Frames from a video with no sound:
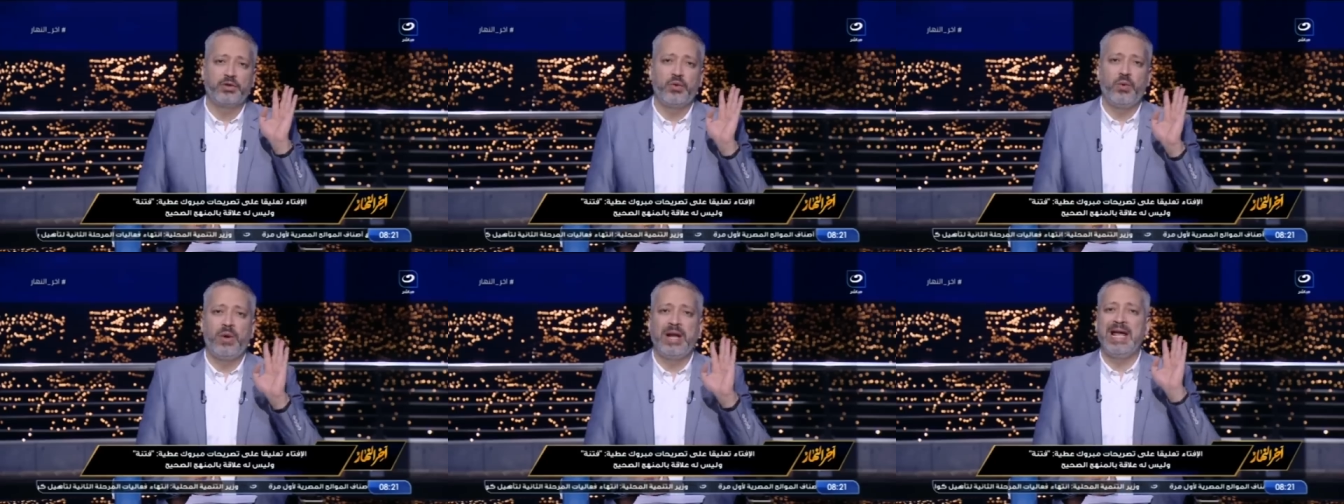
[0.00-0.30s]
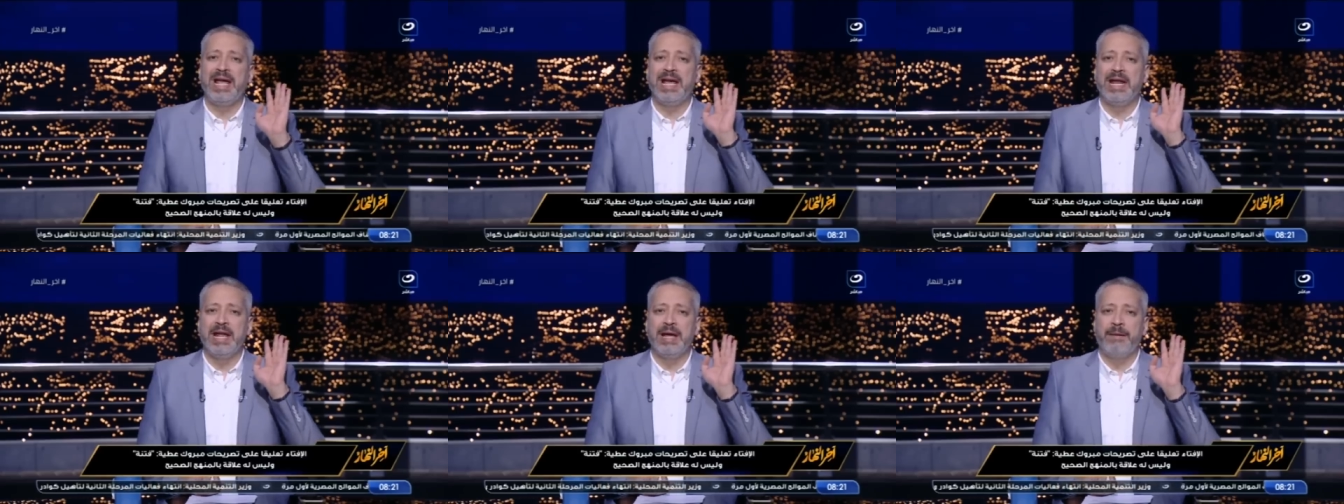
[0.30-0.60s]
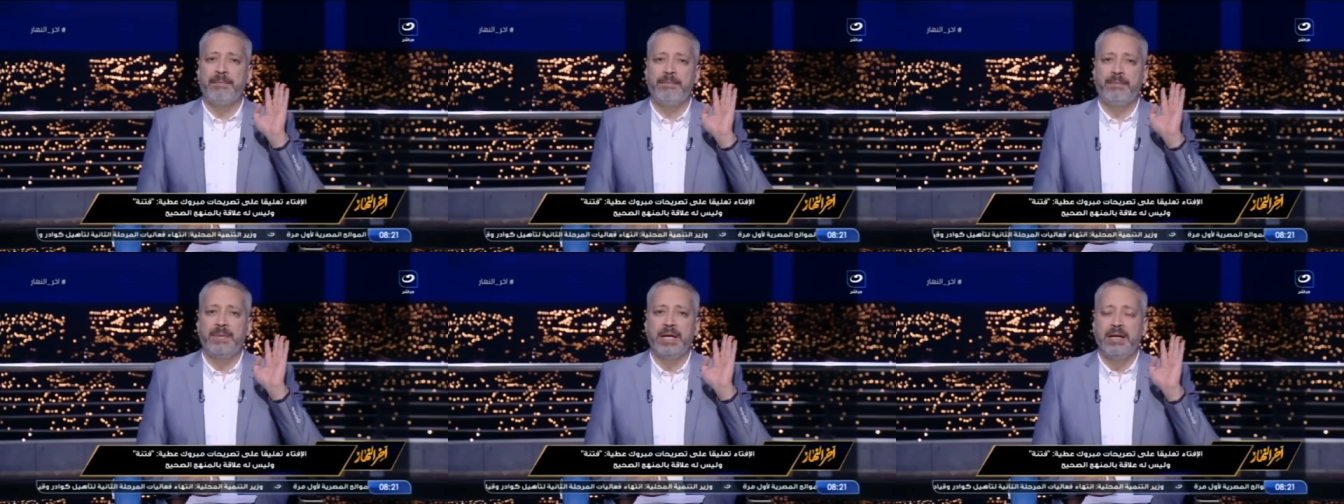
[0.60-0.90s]
يسهو ولا
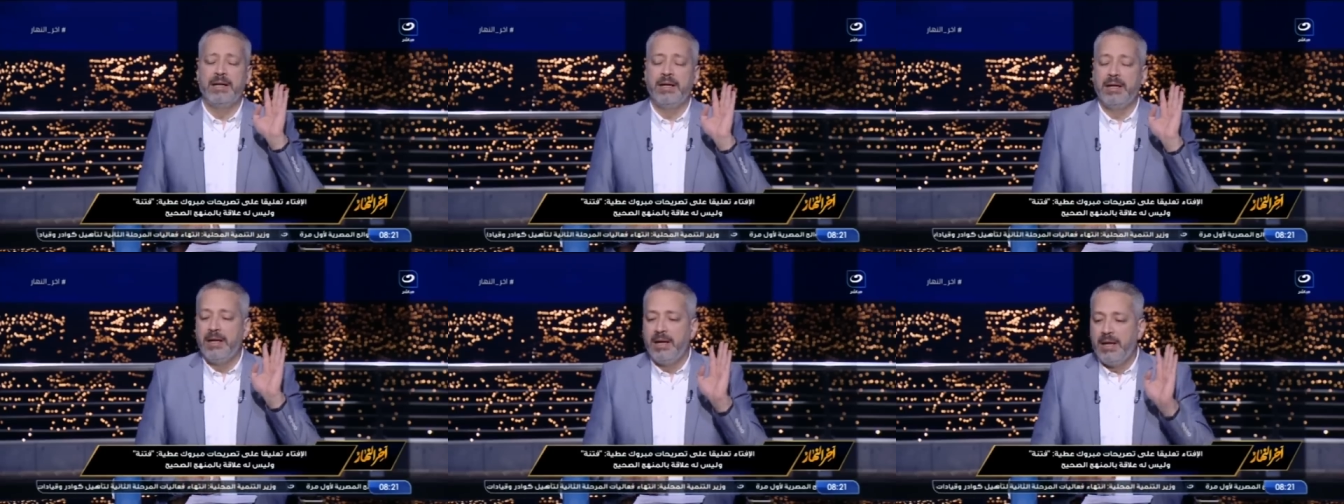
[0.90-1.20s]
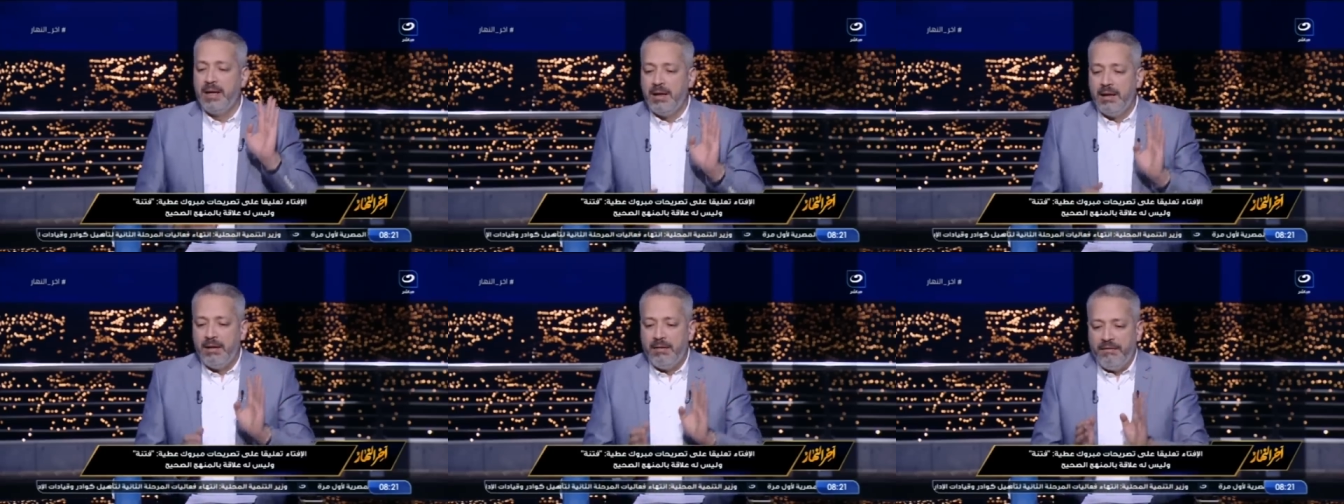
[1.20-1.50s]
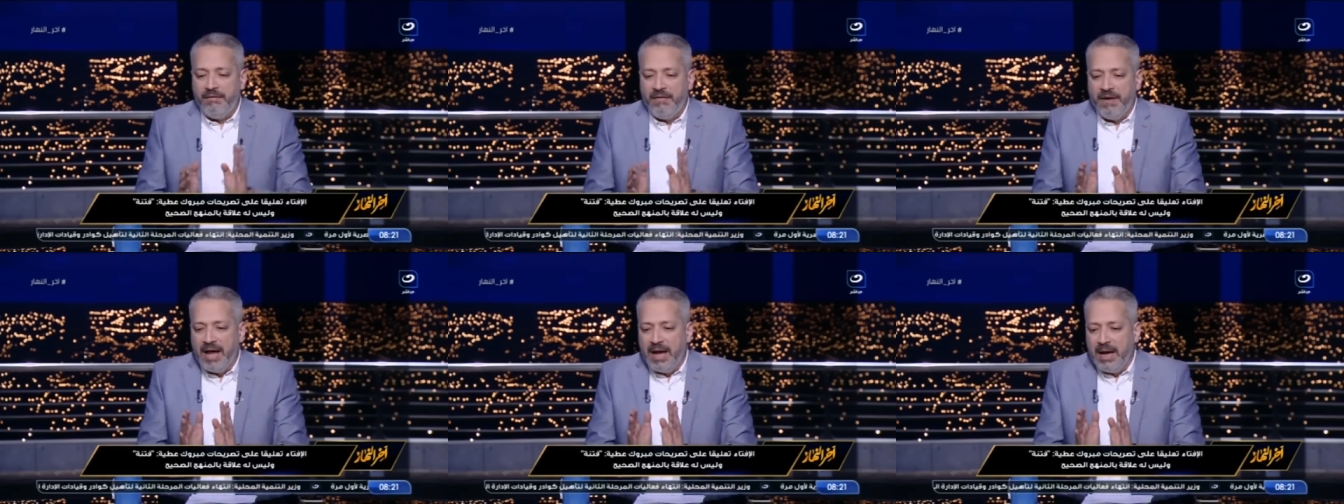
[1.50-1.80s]
ينام
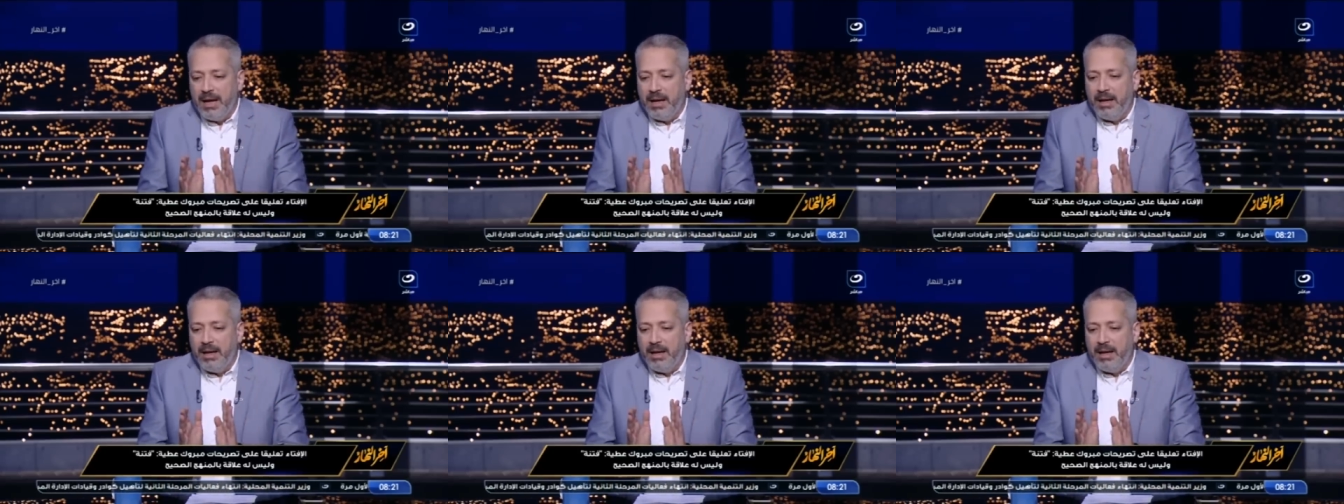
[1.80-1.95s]
ف